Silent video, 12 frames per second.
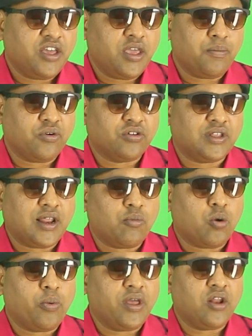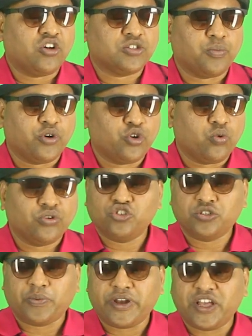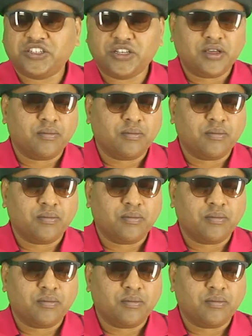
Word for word: இப்போ இதில் மொபைல் ஓஸ்மோ டூவும் சூஸ் பண்ணியாச்சு